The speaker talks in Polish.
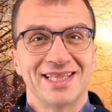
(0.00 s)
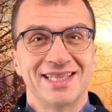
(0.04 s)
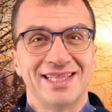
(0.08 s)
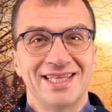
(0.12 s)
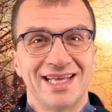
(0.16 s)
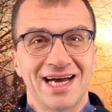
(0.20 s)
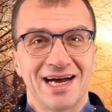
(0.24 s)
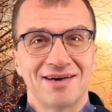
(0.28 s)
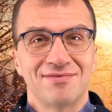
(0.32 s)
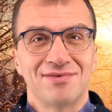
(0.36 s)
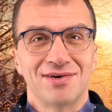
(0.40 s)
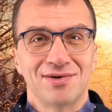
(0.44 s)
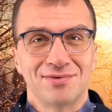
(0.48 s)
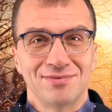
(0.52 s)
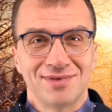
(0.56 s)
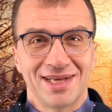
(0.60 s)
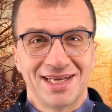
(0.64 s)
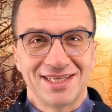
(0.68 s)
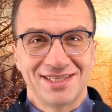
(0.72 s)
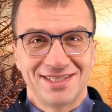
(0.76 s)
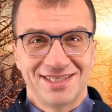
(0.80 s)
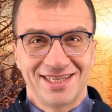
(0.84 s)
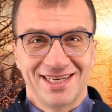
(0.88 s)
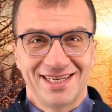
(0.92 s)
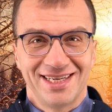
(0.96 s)
dawał
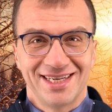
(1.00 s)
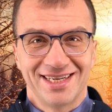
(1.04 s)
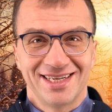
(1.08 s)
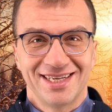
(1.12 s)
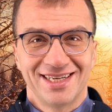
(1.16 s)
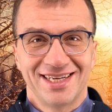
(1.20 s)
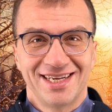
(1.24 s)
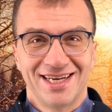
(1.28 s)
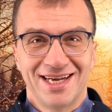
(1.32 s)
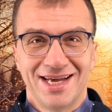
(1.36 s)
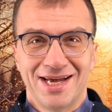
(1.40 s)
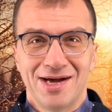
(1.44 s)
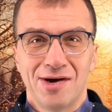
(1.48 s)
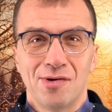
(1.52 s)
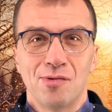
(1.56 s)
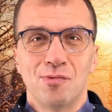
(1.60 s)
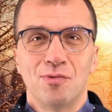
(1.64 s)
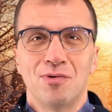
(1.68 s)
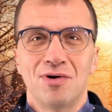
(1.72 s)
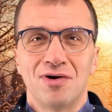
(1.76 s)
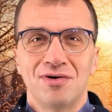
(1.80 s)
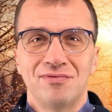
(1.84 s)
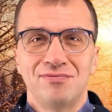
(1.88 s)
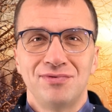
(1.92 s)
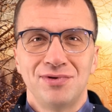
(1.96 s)
nadzieję
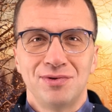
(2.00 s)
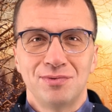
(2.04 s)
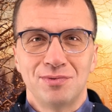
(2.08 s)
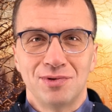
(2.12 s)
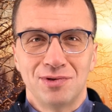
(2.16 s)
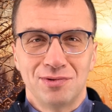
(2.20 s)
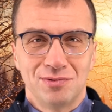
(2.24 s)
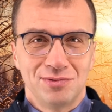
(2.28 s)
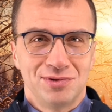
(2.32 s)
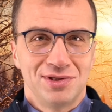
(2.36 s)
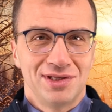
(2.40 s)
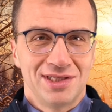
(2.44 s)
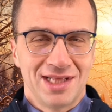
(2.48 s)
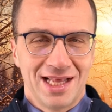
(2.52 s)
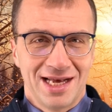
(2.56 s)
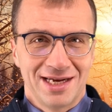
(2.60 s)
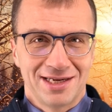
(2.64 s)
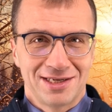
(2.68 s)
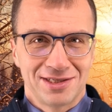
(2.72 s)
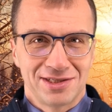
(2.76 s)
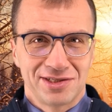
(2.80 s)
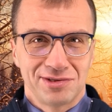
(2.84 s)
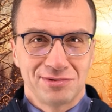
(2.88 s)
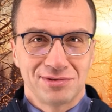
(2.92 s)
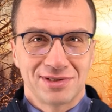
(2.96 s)
łowił ludzi dla
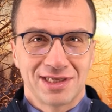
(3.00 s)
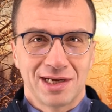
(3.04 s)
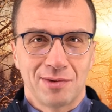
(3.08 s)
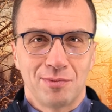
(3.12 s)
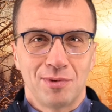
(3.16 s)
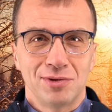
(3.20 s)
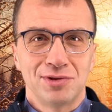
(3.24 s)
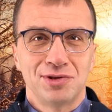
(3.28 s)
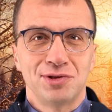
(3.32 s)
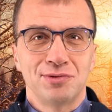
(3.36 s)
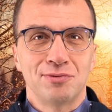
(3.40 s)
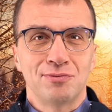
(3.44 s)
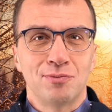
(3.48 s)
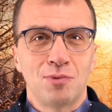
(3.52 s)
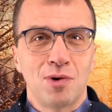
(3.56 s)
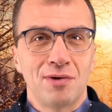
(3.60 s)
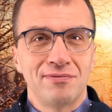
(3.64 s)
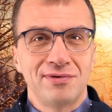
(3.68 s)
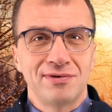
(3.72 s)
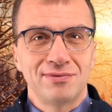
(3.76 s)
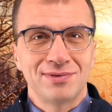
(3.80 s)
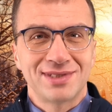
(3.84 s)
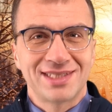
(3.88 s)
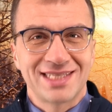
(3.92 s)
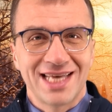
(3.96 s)
Chrystusa,
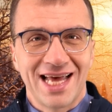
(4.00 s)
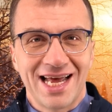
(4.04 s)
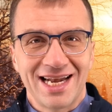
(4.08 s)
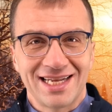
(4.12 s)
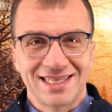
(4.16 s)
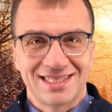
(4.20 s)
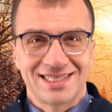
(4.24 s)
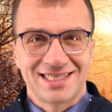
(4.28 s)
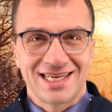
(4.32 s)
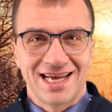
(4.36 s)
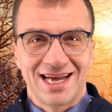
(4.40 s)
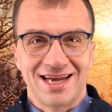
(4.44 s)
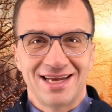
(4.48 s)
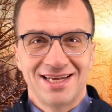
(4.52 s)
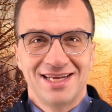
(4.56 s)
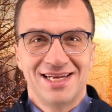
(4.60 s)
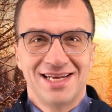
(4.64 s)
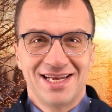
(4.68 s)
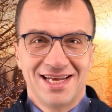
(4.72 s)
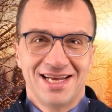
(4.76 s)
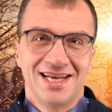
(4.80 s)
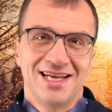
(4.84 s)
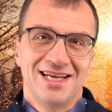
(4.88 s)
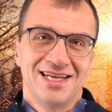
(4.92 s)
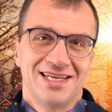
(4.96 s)
łowił serca
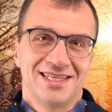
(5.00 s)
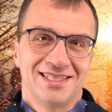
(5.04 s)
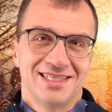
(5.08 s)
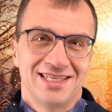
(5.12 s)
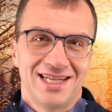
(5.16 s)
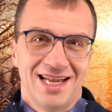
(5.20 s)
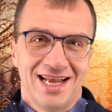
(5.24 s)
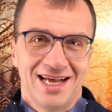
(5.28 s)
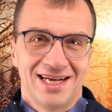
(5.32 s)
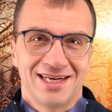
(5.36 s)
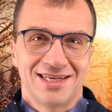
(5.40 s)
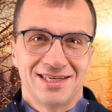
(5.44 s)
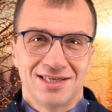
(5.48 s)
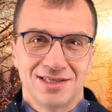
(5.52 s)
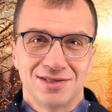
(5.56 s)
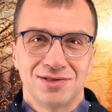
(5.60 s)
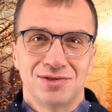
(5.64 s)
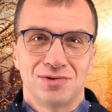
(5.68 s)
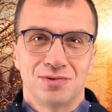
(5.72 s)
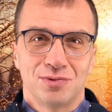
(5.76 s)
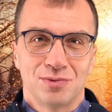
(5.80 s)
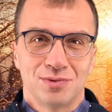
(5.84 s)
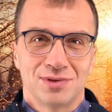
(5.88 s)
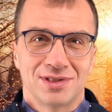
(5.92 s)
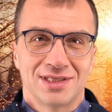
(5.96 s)
dla
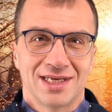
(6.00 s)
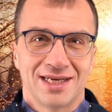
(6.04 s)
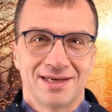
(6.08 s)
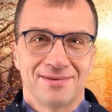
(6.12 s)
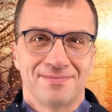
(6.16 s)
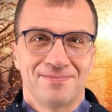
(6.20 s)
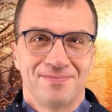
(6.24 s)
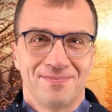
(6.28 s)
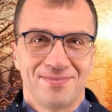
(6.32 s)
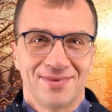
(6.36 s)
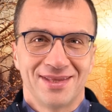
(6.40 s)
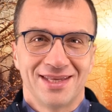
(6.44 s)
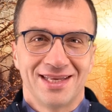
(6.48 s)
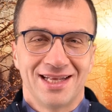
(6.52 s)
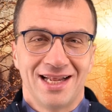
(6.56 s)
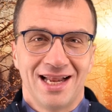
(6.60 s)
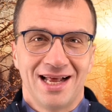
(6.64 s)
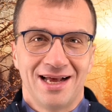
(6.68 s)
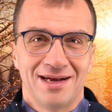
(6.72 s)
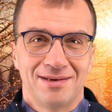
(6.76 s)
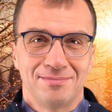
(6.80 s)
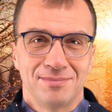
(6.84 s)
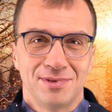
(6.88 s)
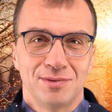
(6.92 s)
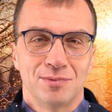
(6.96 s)
Chrystusa,
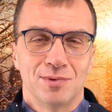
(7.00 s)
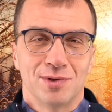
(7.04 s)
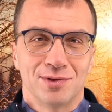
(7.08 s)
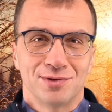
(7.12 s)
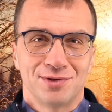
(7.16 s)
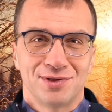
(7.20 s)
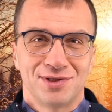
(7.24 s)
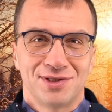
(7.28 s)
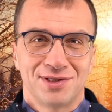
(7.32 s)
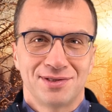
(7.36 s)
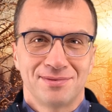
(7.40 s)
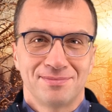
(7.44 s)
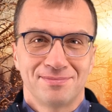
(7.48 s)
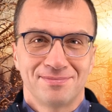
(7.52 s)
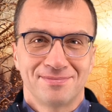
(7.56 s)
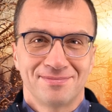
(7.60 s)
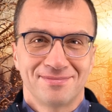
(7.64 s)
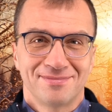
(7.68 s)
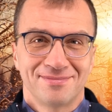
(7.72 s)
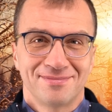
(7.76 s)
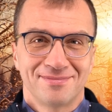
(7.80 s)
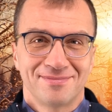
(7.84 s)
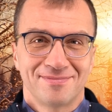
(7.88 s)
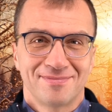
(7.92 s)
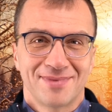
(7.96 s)
dla miłości.
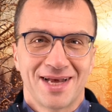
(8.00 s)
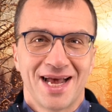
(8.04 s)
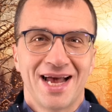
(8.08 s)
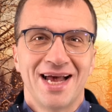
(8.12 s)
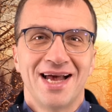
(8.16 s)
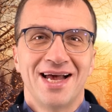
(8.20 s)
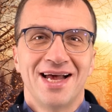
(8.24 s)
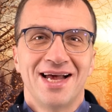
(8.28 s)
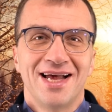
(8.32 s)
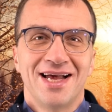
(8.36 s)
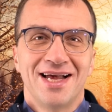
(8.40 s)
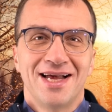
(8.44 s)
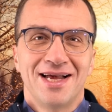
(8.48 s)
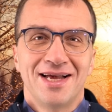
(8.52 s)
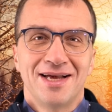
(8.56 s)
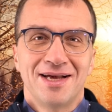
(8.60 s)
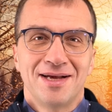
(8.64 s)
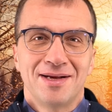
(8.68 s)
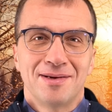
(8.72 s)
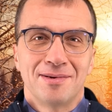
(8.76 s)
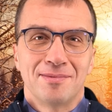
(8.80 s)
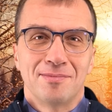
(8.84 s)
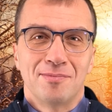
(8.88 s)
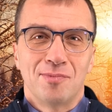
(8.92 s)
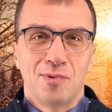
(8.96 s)

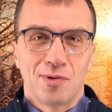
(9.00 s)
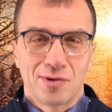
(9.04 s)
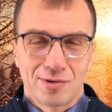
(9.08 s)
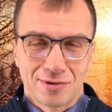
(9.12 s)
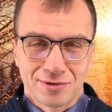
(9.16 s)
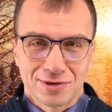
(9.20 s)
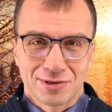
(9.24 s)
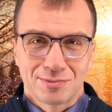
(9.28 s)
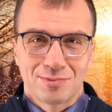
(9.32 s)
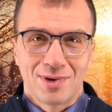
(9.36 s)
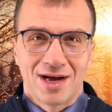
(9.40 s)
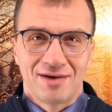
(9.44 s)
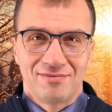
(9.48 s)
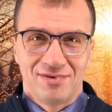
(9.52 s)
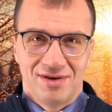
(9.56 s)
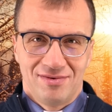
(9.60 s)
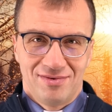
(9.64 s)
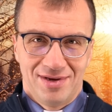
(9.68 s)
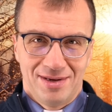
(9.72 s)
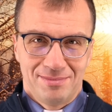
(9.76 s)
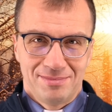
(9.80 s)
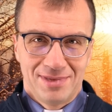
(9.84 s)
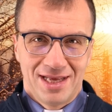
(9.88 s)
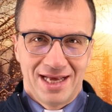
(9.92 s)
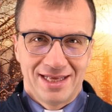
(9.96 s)
Błogosławię
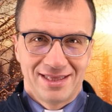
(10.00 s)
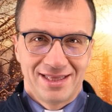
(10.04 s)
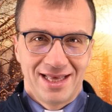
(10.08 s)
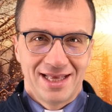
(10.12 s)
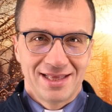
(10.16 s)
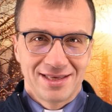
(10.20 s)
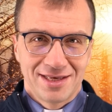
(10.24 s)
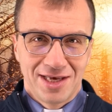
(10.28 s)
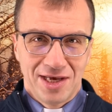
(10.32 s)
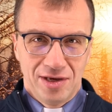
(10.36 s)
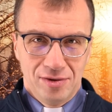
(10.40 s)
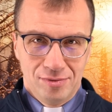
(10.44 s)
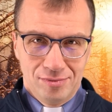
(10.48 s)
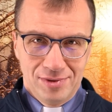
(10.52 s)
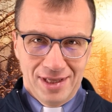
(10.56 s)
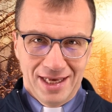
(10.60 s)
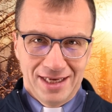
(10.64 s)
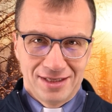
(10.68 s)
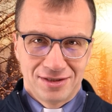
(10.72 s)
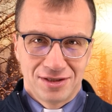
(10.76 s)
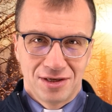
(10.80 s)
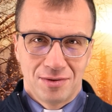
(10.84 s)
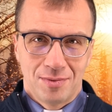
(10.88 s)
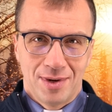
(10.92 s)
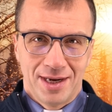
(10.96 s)
Wam na ten
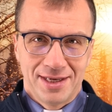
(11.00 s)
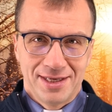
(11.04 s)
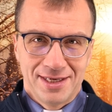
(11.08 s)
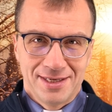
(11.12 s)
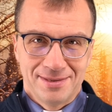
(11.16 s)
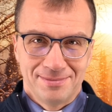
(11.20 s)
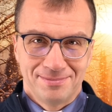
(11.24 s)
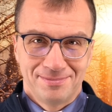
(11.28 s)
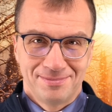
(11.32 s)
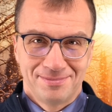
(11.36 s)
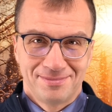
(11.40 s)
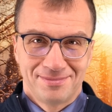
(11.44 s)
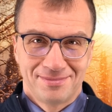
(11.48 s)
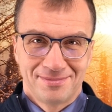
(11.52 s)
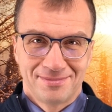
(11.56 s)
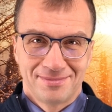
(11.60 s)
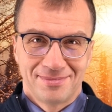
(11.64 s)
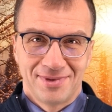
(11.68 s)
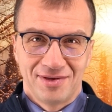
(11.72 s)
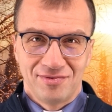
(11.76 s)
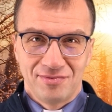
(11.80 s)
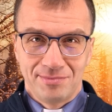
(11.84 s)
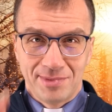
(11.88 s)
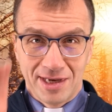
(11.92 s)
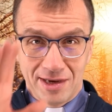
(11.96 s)
kierunek działania.
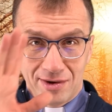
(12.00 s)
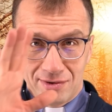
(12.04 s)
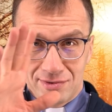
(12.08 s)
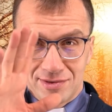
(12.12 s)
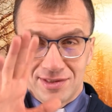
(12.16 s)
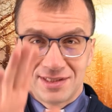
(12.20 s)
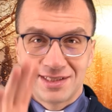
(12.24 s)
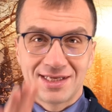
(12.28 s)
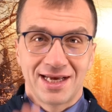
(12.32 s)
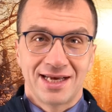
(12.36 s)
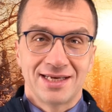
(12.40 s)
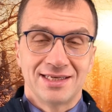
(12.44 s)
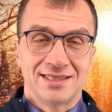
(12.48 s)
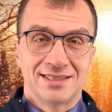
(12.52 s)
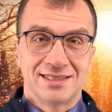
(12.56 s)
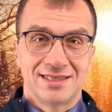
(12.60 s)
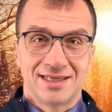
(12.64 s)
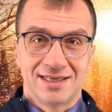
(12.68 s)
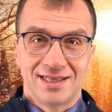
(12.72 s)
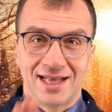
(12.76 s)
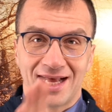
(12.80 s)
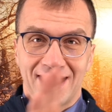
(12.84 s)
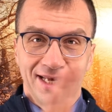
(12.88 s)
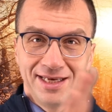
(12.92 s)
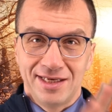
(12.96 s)
W imię Ojca i
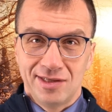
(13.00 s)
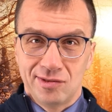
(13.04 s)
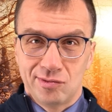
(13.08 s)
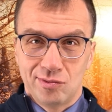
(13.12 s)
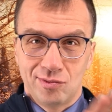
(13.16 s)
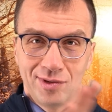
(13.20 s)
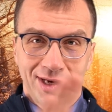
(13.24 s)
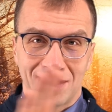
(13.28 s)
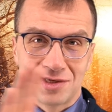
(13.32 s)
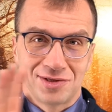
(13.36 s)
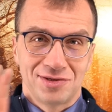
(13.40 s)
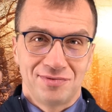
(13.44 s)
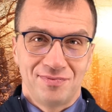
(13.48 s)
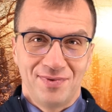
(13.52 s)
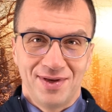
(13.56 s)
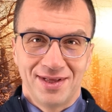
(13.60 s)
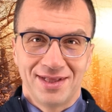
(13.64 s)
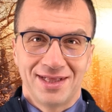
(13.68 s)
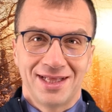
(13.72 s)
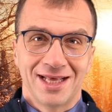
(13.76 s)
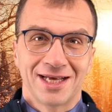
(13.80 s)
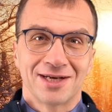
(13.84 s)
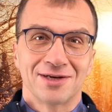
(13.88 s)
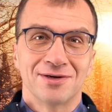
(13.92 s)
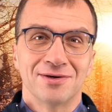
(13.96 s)
Syna i Ducha
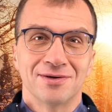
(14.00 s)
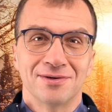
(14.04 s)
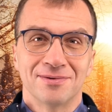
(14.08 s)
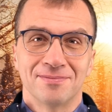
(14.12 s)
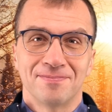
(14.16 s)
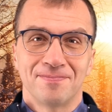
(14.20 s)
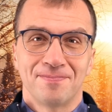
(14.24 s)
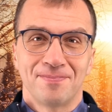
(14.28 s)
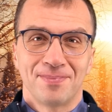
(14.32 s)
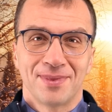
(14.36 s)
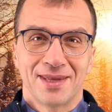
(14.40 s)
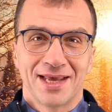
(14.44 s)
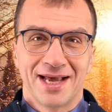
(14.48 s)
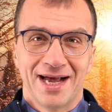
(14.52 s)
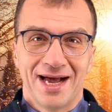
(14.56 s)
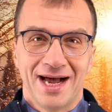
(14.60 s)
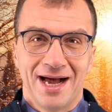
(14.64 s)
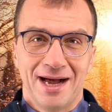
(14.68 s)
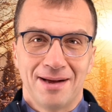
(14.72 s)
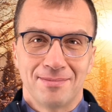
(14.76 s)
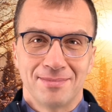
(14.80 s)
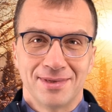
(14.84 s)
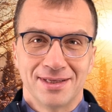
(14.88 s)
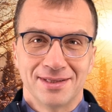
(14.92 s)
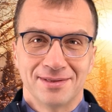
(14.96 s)
Świętego.
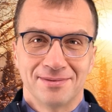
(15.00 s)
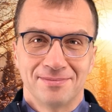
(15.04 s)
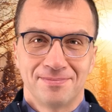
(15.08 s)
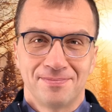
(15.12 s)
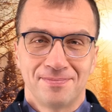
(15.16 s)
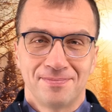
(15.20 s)
Amen.